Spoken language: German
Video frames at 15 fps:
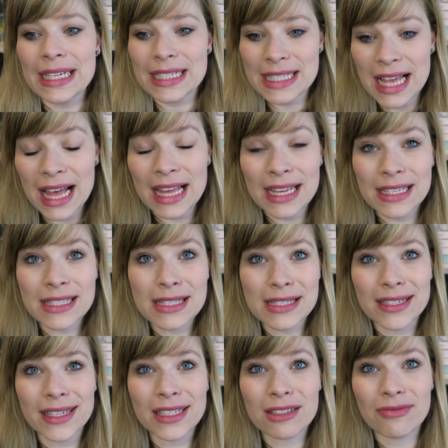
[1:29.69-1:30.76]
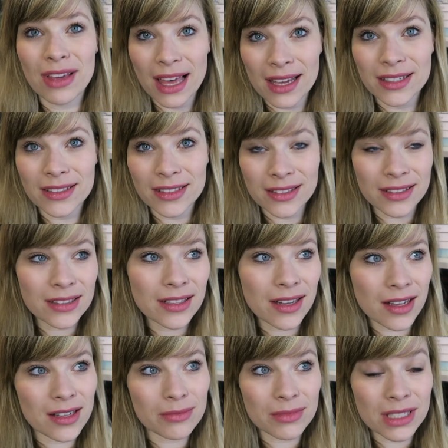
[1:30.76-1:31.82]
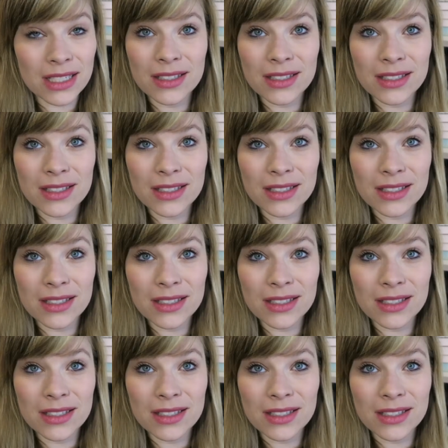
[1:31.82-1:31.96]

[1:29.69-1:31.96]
Das heißt, ich werde ähm,